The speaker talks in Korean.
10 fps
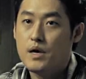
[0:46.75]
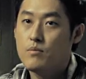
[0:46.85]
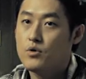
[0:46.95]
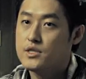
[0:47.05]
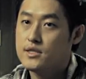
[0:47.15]

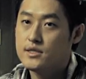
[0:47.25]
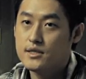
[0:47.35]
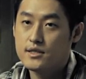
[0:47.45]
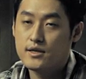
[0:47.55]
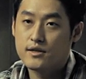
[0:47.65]
메모리
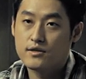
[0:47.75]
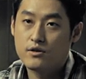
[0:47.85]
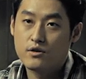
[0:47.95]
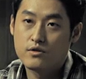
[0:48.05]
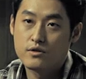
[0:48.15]
시트 기능
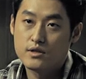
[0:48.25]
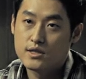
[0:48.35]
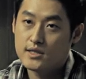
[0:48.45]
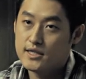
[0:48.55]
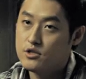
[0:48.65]
같은 건
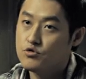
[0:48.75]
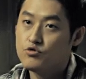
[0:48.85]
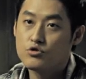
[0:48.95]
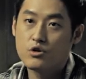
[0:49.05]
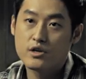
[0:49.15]
사실
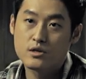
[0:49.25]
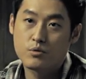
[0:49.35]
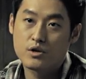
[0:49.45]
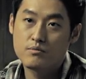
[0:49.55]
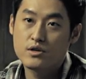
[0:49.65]

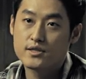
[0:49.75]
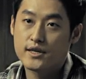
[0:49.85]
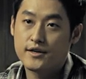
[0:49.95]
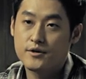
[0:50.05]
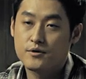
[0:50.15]
준중형에서 보기
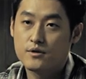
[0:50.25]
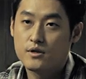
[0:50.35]
힘들었잖아요.